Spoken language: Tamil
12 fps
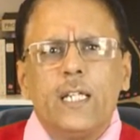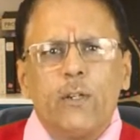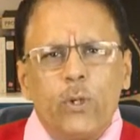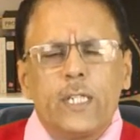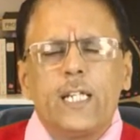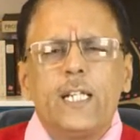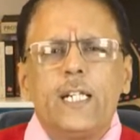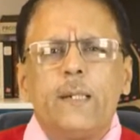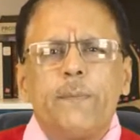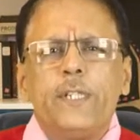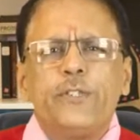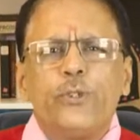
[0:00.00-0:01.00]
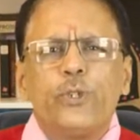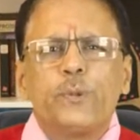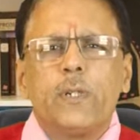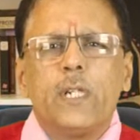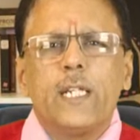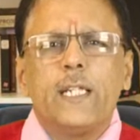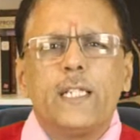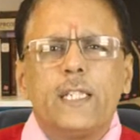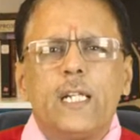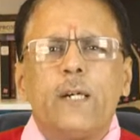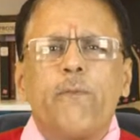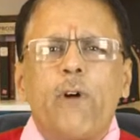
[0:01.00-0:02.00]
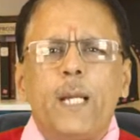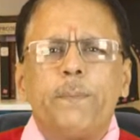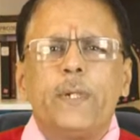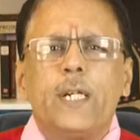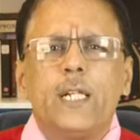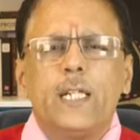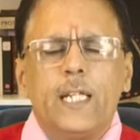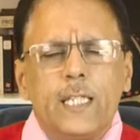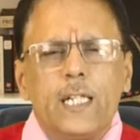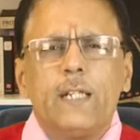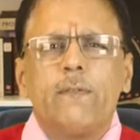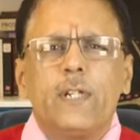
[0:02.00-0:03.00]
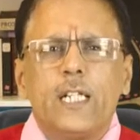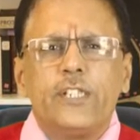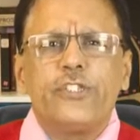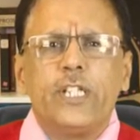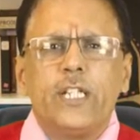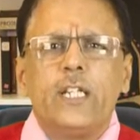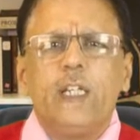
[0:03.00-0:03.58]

ஒரு கெரியரை எப்படி சூஸ் பண்ணணும் எதில் வாய்ப்புகள் எதில் வளர்ச்சி